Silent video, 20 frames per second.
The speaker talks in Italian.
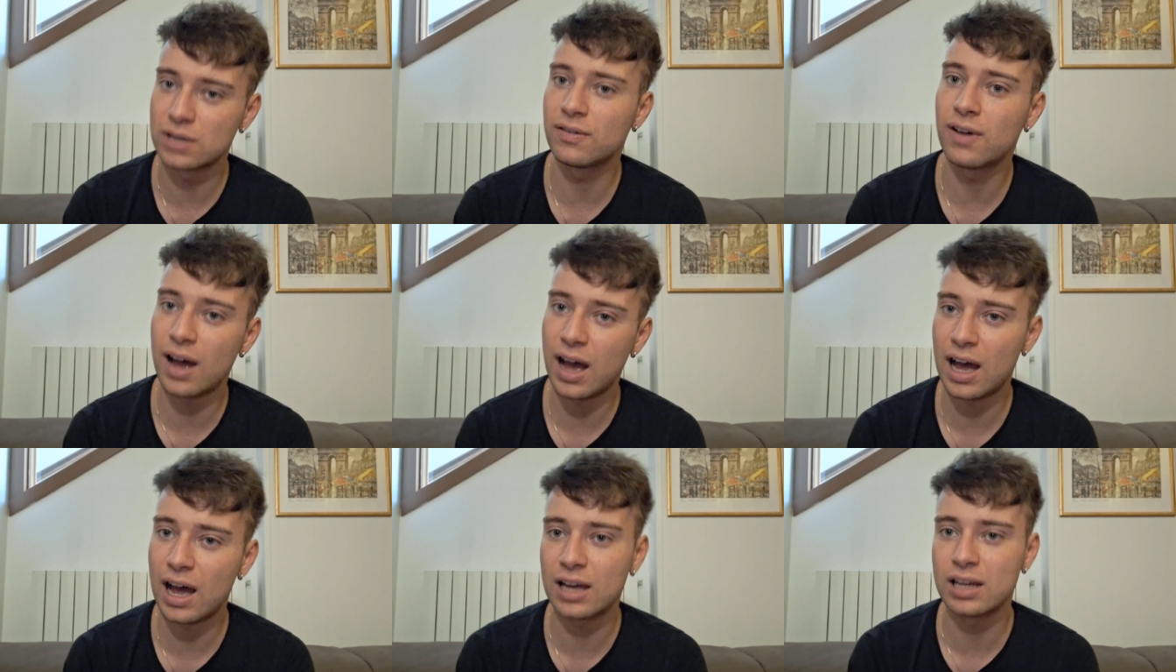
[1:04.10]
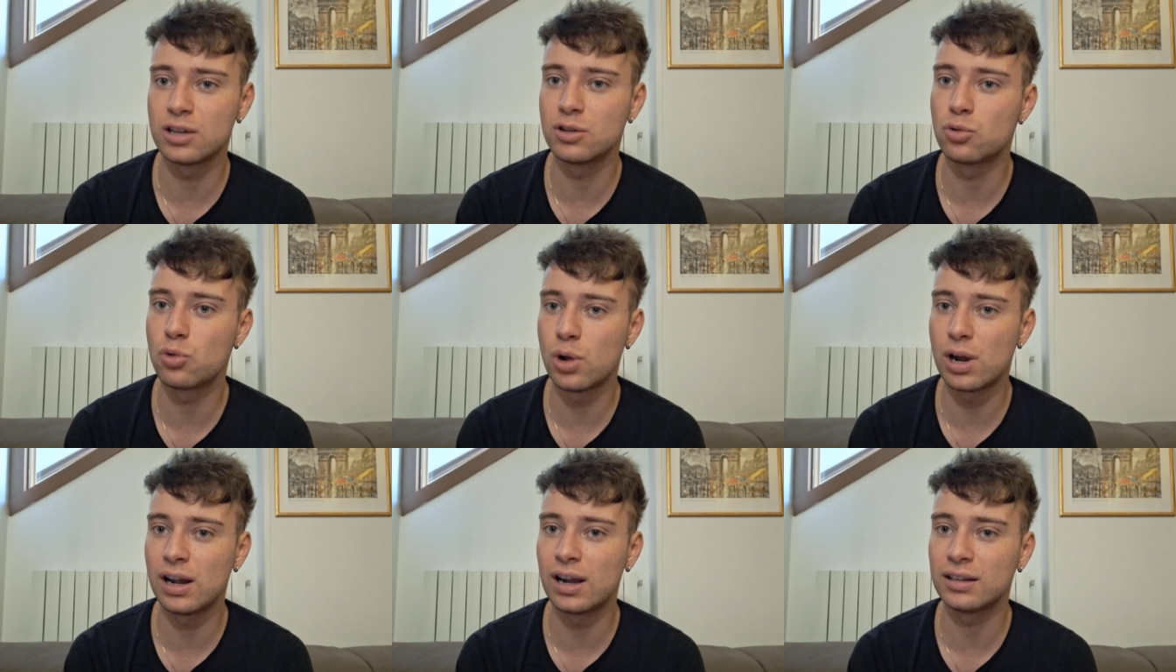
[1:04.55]
va in
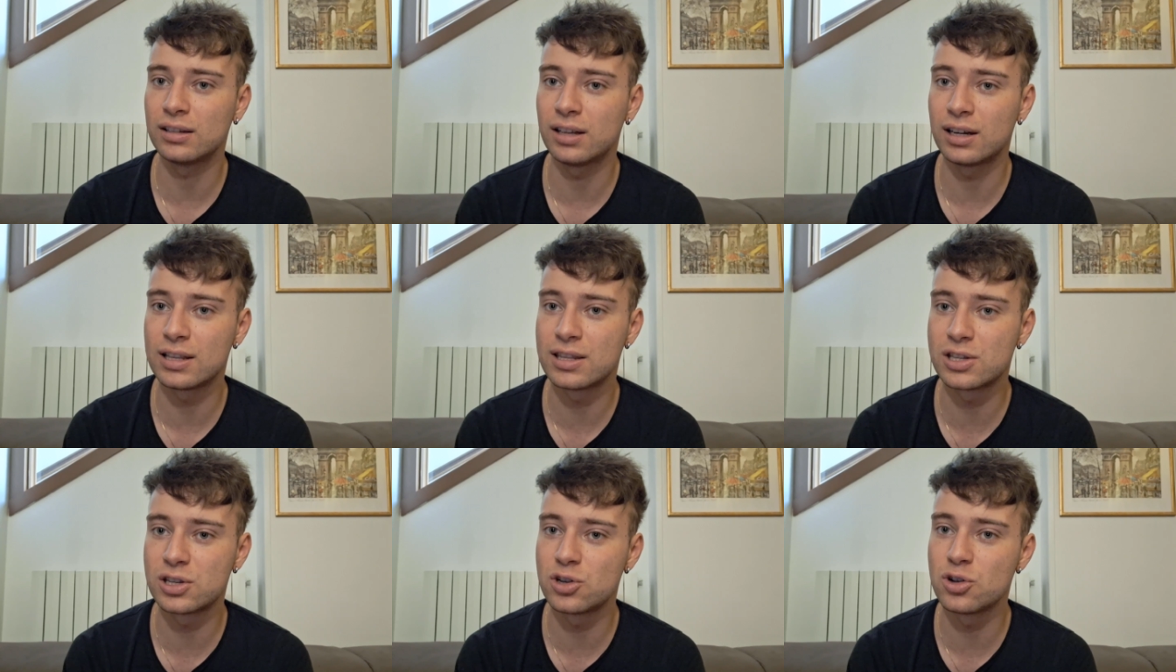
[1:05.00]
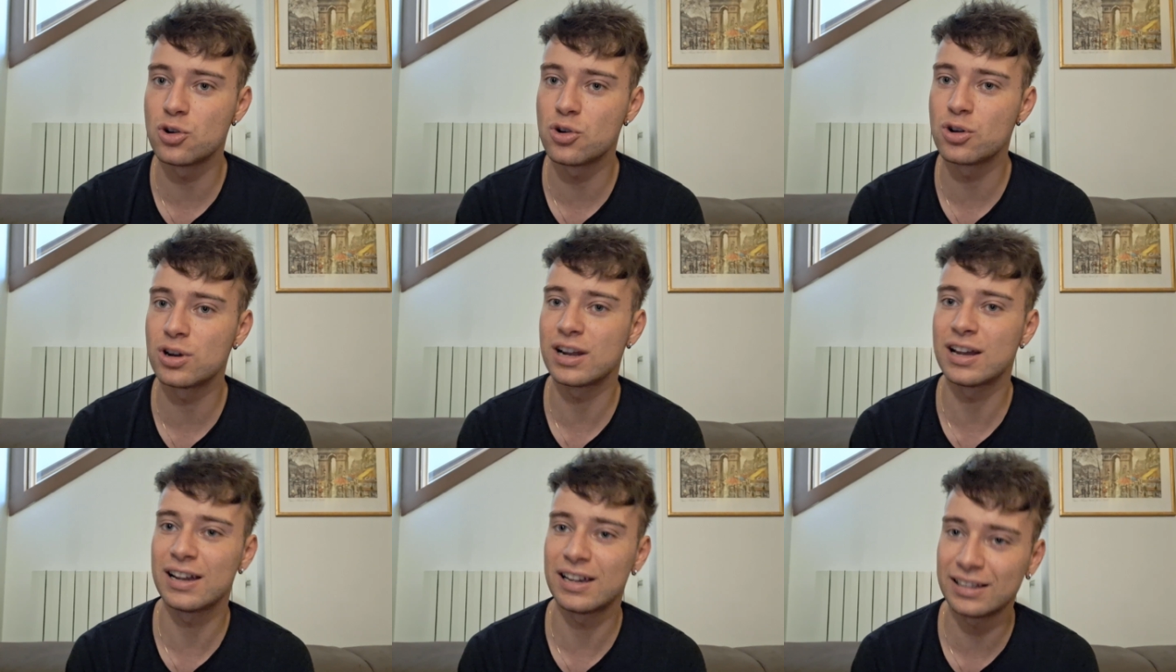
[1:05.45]
quella
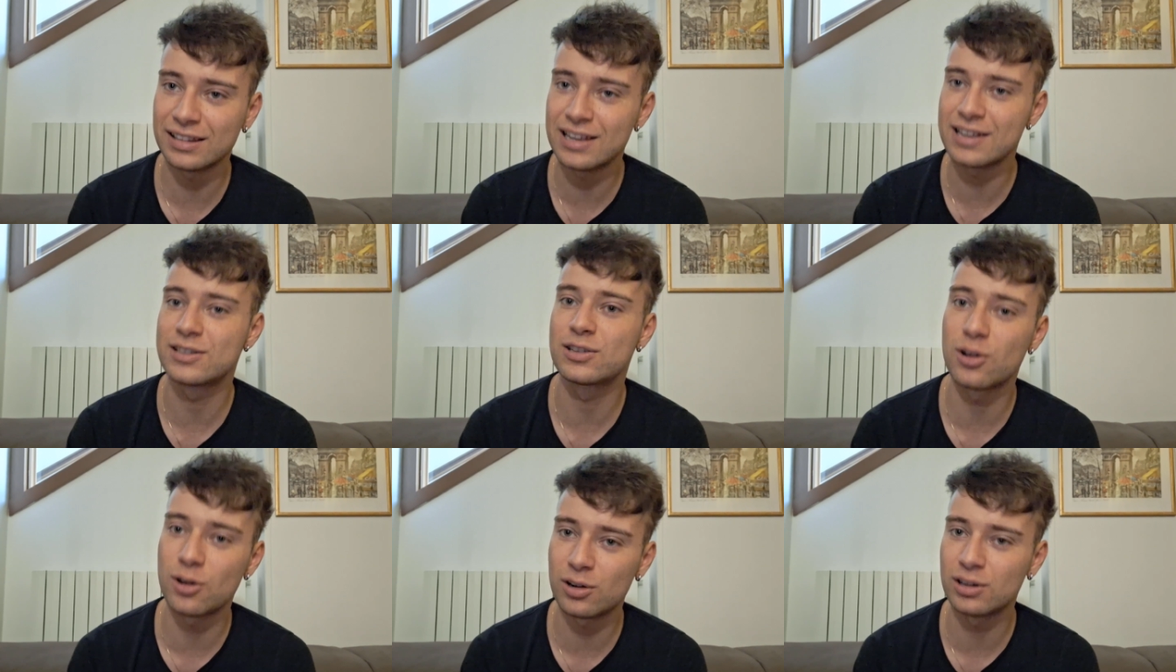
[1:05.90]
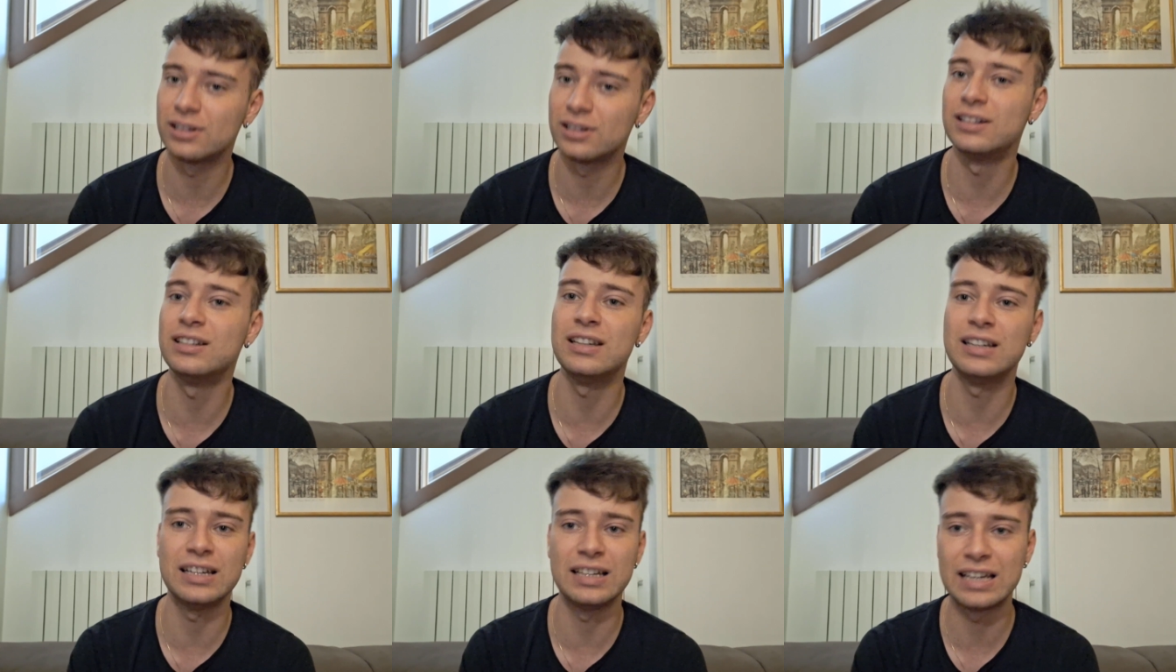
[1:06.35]
direzione dei
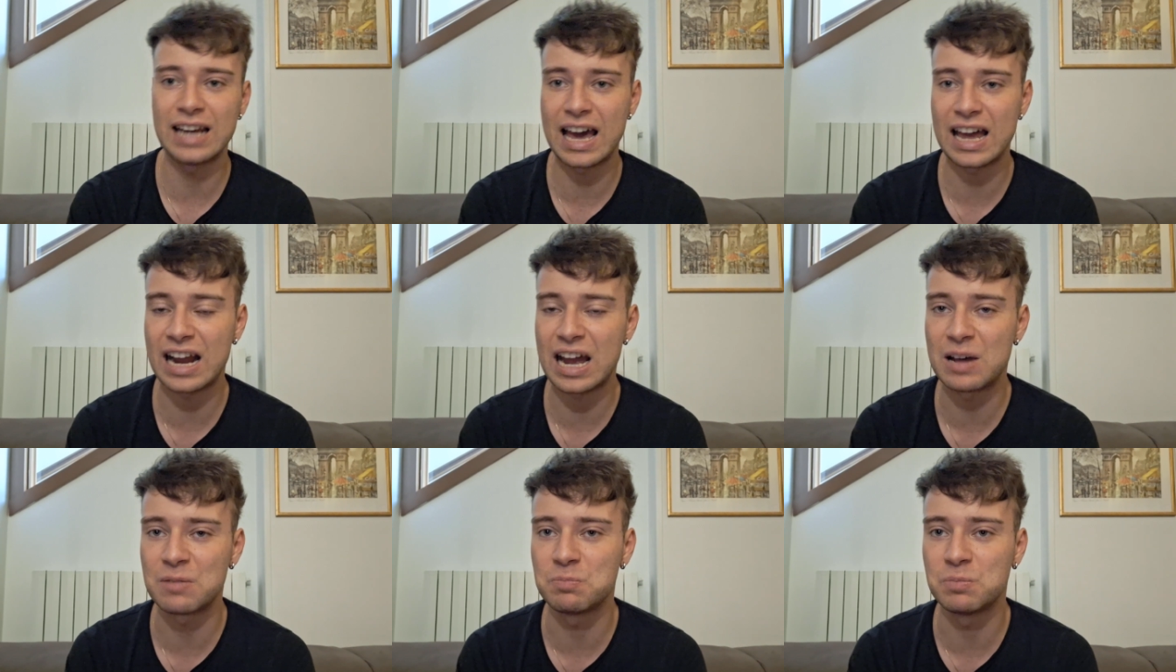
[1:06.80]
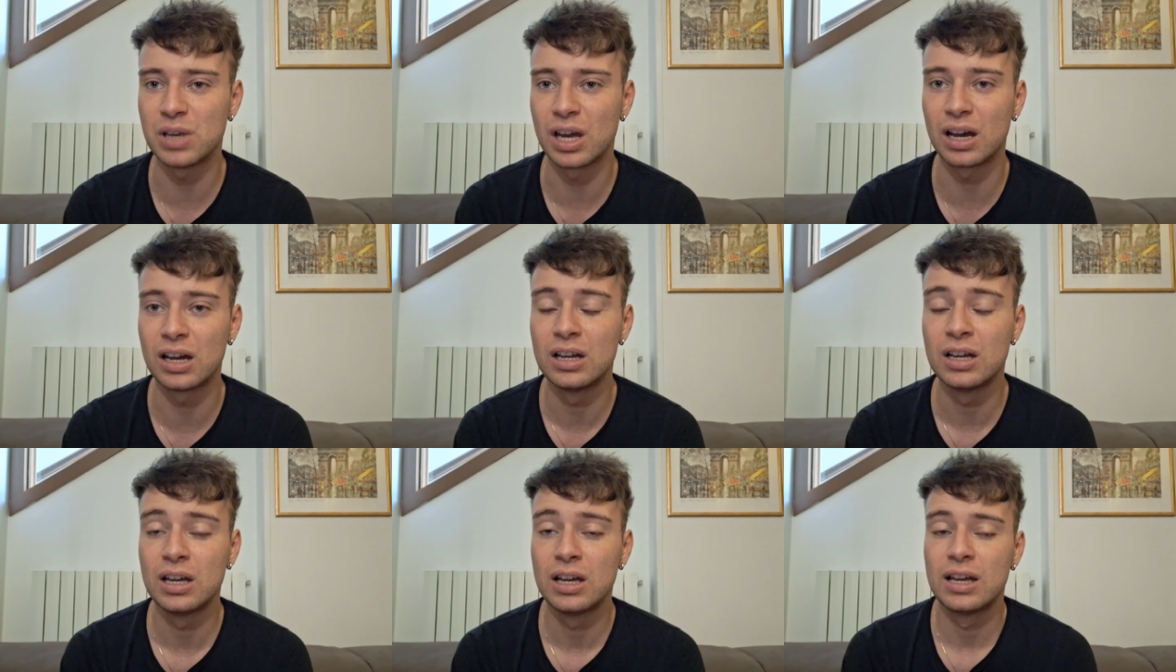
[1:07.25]
soldi in
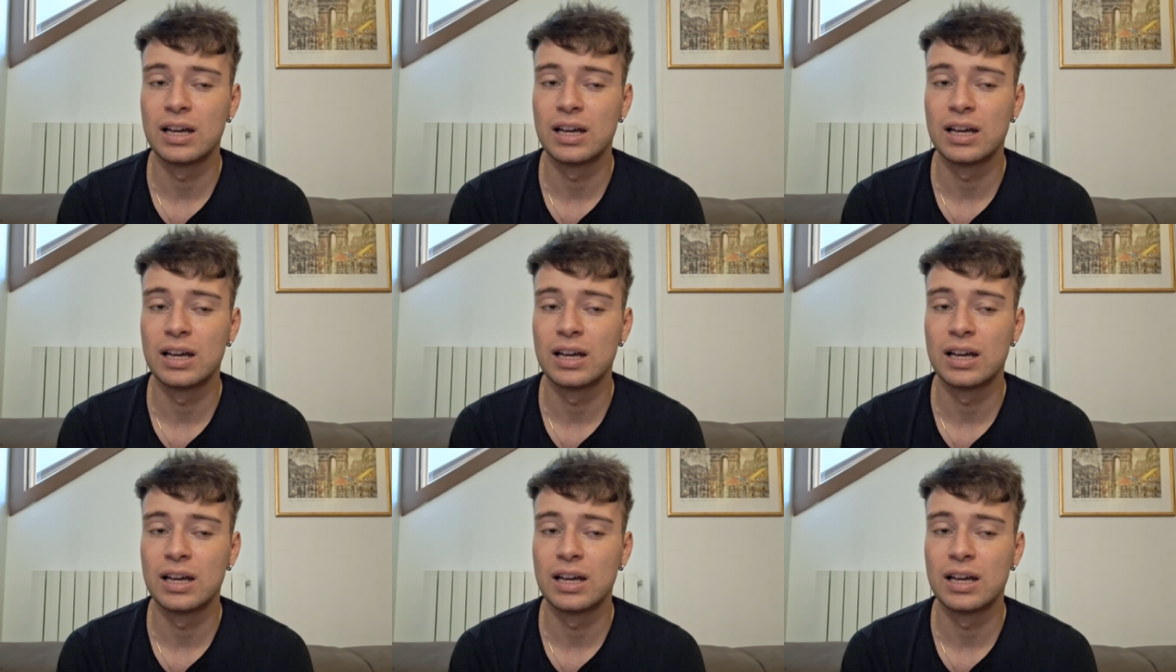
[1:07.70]
Arabia.